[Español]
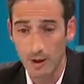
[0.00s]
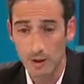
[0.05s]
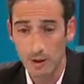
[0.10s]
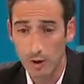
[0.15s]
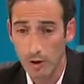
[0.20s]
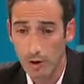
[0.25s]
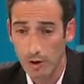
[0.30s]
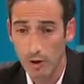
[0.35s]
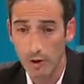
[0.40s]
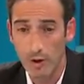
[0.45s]

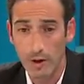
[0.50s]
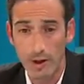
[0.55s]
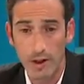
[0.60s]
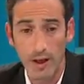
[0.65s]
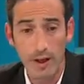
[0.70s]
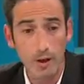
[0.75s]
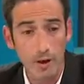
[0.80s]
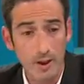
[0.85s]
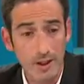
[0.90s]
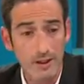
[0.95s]
Yo creo
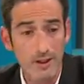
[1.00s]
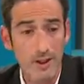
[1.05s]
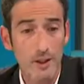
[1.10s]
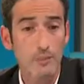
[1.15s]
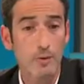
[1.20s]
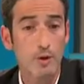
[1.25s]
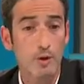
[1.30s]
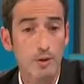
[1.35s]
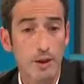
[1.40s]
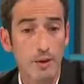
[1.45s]
que
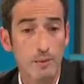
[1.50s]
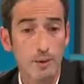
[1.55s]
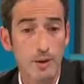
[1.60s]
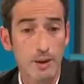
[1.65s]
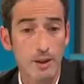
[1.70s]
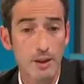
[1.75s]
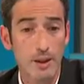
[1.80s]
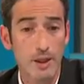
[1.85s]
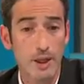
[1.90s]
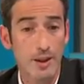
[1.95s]
adolecemos de una
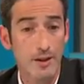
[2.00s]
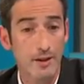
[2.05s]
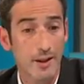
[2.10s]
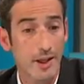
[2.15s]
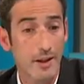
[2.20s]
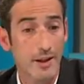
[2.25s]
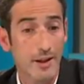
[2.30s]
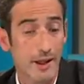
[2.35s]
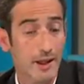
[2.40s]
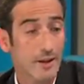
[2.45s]
política
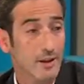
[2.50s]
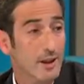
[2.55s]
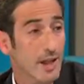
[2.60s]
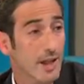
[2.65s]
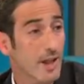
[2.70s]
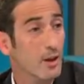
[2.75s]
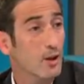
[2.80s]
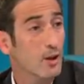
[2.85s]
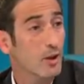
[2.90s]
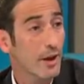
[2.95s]
de
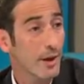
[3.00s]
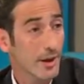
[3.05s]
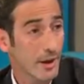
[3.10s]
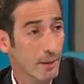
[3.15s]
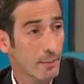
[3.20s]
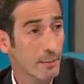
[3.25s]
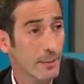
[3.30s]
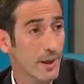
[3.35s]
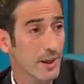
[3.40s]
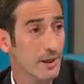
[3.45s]
Estado al
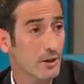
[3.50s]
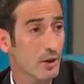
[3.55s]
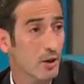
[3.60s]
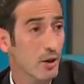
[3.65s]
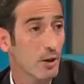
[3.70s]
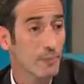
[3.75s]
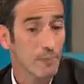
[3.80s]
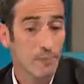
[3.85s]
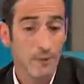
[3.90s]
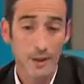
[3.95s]

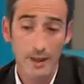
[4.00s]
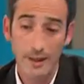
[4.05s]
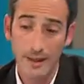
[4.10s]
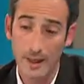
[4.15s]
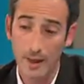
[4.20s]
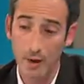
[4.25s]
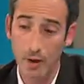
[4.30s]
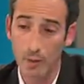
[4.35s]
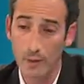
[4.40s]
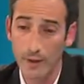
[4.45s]
respecto y
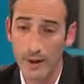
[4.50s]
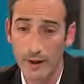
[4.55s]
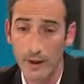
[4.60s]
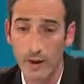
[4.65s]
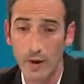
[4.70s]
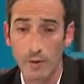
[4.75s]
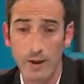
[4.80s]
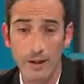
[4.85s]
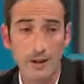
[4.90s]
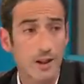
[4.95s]
que el
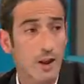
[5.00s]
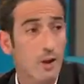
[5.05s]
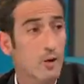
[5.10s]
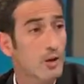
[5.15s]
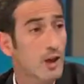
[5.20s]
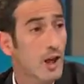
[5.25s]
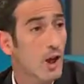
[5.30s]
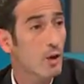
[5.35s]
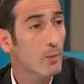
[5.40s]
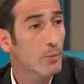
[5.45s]
gobierno vaya de
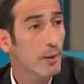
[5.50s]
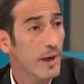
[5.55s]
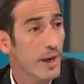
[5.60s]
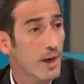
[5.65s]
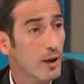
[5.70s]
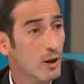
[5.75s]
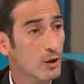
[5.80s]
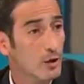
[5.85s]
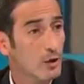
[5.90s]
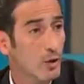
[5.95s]
un lado
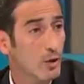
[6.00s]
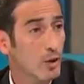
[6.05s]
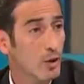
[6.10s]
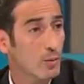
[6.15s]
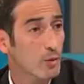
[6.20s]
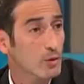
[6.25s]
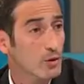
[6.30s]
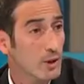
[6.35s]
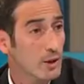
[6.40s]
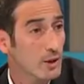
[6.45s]
para el otro,
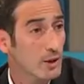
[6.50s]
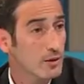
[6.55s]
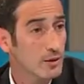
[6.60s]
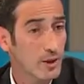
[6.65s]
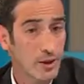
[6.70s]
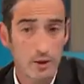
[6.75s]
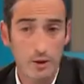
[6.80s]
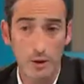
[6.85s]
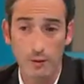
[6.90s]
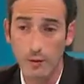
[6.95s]
como si,
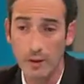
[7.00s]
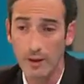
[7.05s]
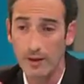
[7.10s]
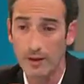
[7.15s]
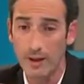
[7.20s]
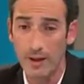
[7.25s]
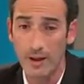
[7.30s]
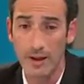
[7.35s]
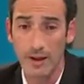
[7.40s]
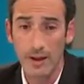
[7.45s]
si esto
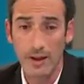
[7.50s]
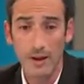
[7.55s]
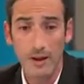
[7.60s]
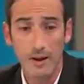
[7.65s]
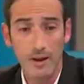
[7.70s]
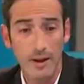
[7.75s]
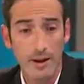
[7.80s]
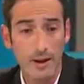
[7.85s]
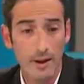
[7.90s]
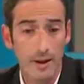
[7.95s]
fuese
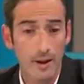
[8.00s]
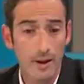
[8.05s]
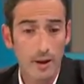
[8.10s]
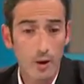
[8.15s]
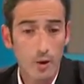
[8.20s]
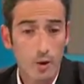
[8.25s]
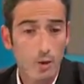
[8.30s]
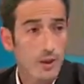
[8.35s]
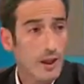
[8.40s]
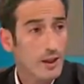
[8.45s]
eh,
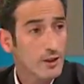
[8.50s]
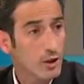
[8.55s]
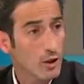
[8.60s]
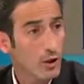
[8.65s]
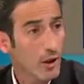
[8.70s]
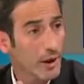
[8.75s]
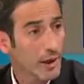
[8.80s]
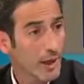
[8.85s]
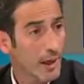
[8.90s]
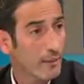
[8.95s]
una
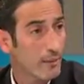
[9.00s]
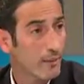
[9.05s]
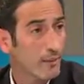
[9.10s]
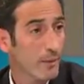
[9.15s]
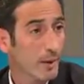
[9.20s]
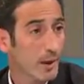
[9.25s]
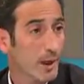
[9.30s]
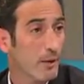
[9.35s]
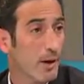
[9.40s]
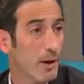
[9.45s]
soga que,
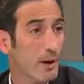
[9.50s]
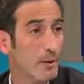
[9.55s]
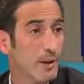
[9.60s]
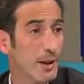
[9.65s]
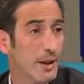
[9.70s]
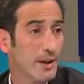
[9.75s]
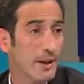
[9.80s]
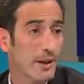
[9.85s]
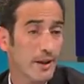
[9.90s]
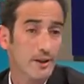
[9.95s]
que, va y
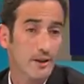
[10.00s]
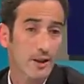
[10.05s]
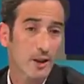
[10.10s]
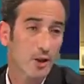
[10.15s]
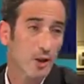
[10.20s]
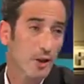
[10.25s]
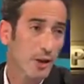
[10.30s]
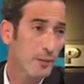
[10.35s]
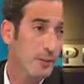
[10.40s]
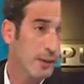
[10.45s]
viene, que se
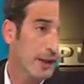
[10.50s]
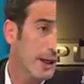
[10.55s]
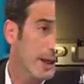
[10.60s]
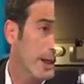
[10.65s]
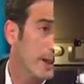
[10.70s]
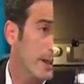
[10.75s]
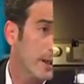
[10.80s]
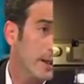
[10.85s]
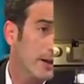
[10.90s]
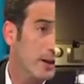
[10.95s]
corre para
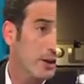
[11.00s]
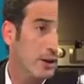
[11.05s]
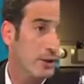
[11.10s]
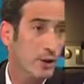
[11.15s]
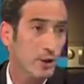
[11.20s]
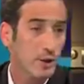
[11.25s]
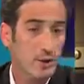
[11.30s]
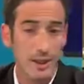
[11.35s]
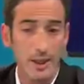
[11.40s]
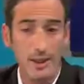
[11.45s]
la izquierda
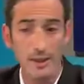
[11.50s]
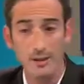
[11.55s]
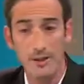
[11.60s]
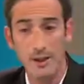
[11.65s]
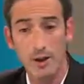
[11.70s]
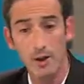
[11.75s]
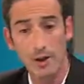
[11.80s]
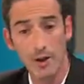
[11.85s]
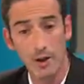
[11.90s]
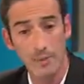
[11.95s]
con Hortel y
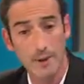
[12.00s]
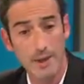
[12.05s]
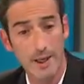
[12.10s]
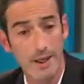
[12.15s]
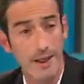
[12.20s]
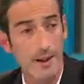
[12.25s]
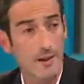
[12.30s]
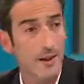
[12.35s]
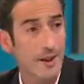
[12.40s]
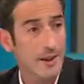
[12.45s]
se corre
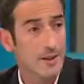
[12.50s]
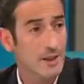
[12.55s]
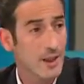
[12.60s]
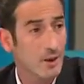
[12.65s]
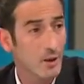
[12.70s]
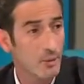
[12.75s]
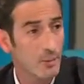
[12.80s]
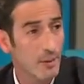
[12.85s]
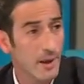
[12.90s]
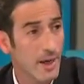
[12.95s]
para la
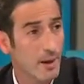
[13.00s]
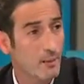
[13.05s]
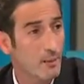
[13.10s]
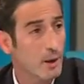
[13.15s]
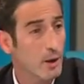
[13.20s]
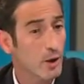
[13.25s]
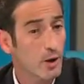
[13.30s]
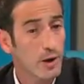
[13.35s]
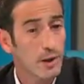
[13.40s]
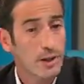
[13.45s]
derecha con
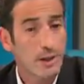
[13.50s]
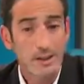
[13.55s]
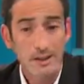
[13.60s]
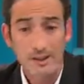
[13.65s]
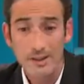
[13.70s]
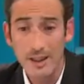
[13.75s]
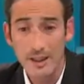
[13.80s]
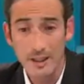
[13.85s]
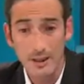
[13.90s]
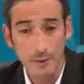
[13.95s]
Marambio,
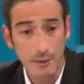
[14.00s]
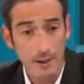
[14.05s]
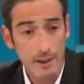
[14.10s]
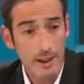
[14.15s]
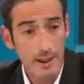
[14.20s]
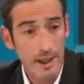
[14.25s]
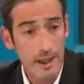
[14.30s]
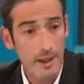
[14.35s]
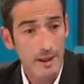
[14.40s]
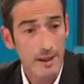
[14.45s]

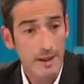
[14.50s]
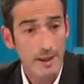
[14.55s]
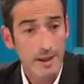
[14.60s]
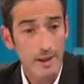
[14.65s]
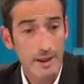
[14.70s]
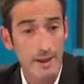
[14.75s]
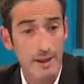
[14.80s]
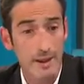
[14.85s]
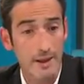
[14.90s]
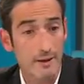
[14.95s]
significa
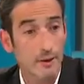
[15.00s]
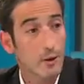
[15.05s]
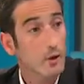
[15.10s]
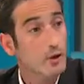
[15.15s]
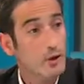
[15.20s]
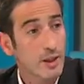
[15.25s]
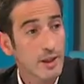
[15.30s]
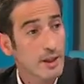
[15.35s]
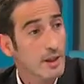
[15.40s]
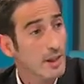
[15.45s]
que
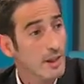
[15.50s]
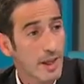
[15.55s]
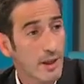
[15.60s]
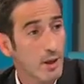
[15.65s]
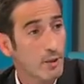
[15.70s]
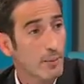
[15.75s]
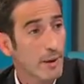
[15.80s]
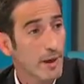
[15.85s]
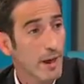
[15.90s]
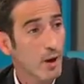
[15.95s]
no tienen
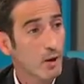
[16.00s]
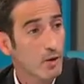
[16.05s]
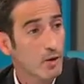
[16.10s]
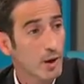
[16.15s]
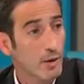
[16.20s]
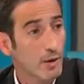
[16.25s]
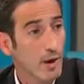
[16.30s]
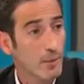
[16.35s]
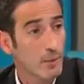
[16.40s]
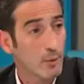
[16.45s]
claro para
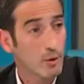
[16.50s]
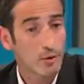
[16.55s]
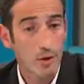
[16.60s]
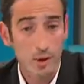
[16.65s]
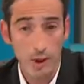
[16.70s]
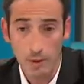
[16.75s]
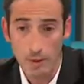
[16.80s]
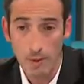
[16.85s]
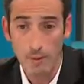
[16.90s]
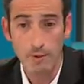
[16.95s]
dónde vamos
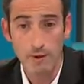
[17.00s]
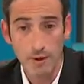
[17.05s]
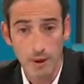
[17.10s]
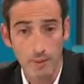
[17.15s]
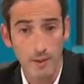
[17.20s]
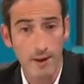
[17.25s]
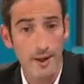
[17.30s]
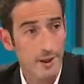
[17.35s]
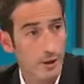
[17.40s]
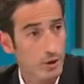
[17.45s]
y lo vamos a
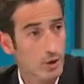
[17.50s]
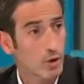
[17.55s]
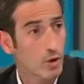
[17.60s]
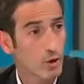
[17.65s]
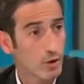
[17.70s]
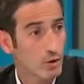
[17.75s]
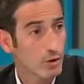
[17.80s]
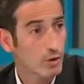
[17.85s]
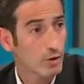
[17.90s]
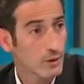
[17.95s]
pagar
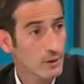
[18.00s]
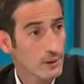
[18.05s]
todos.